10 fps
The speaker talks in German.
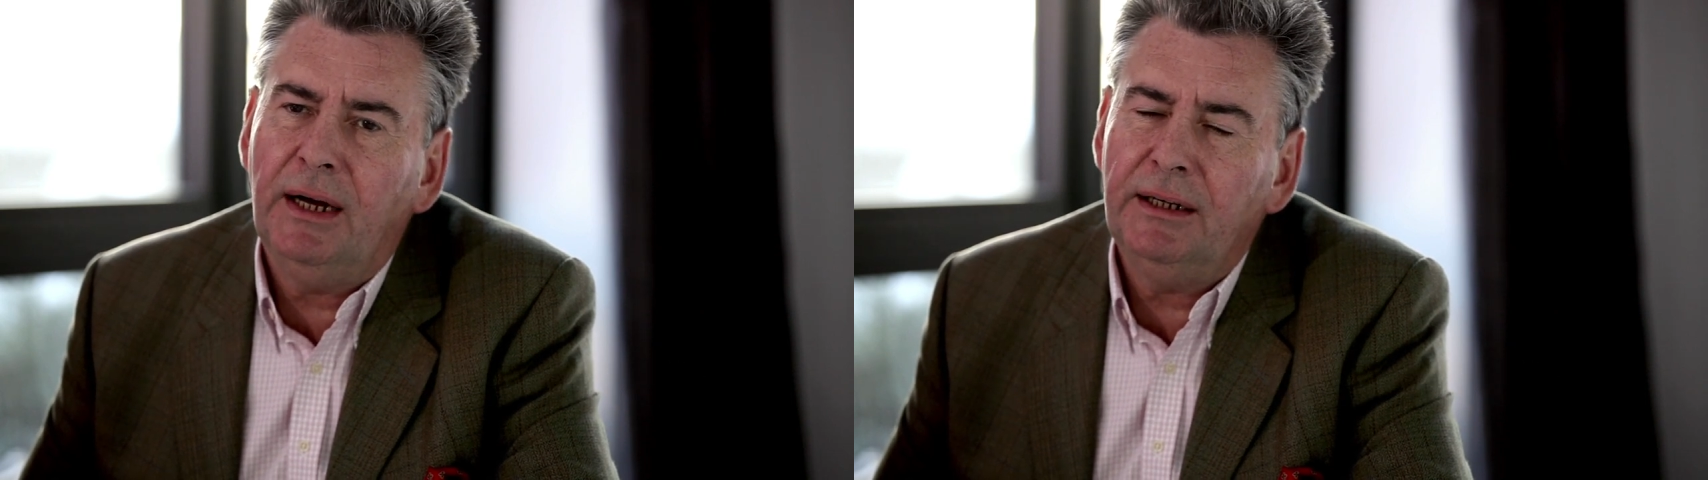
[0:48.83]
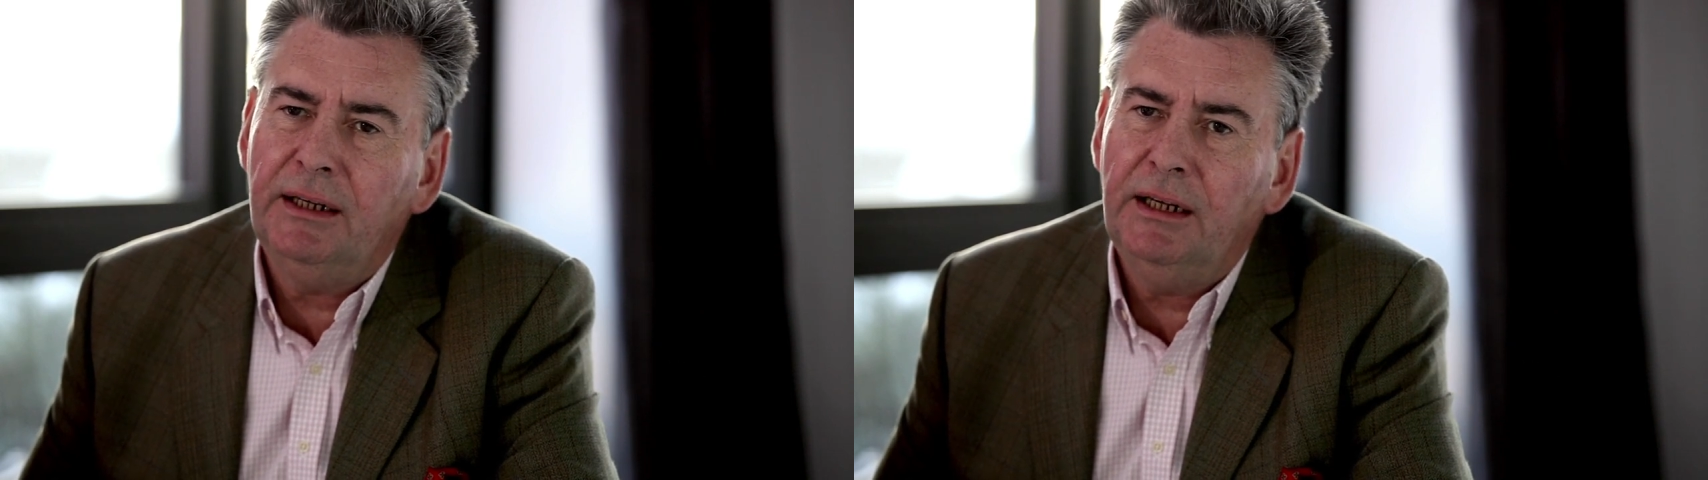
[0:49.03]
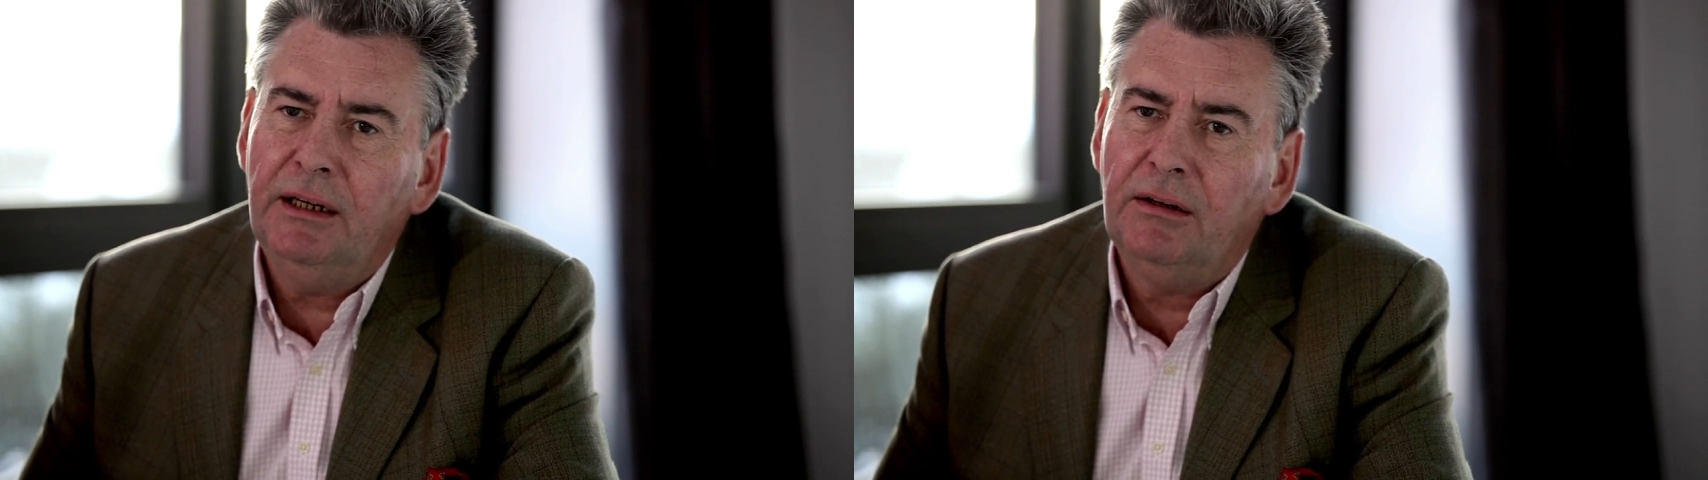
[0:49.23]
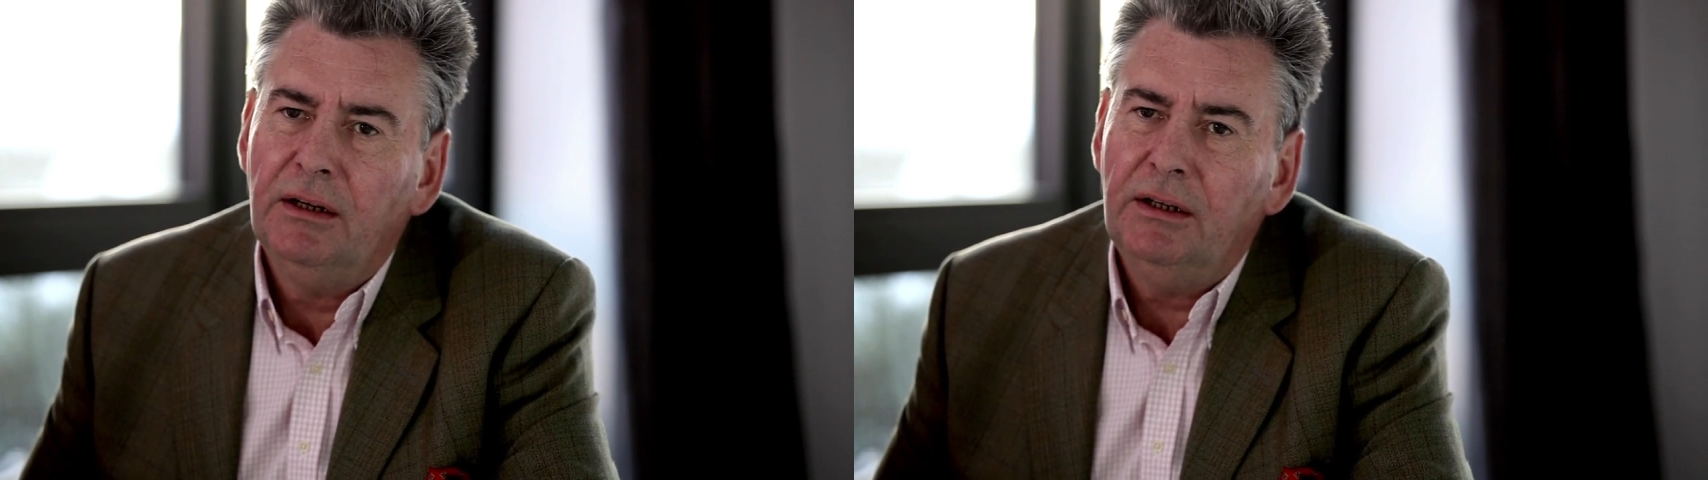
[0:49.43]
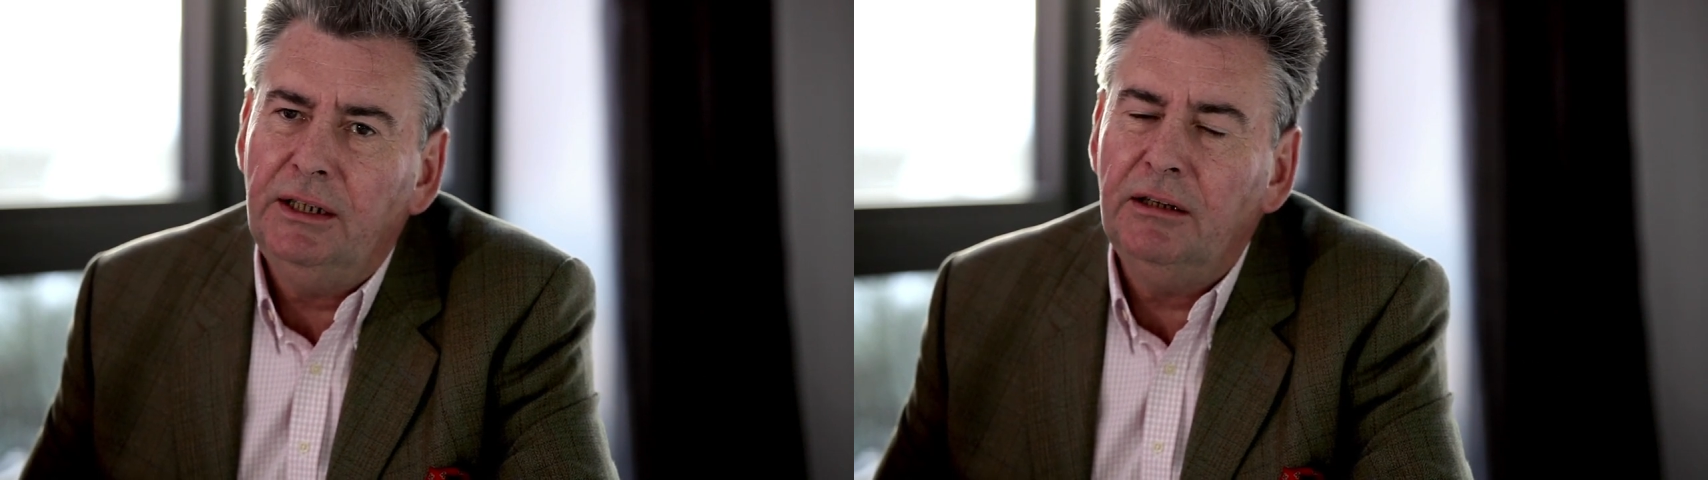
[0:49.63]
angeht,
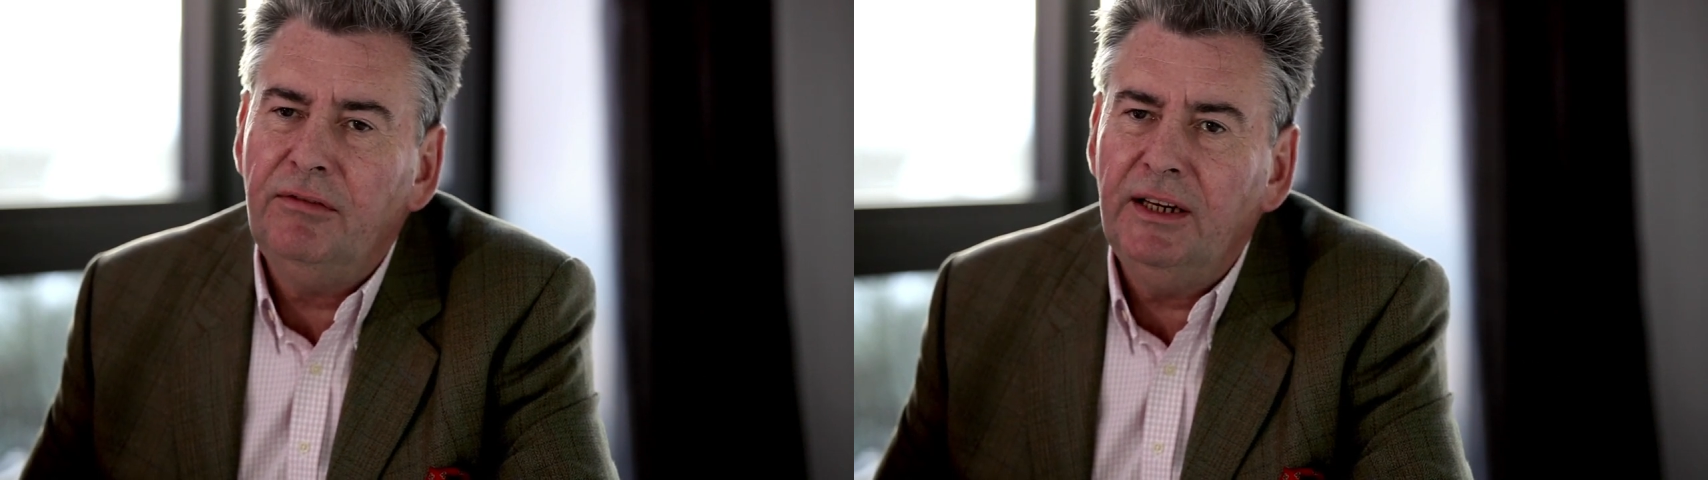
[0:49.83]
ihren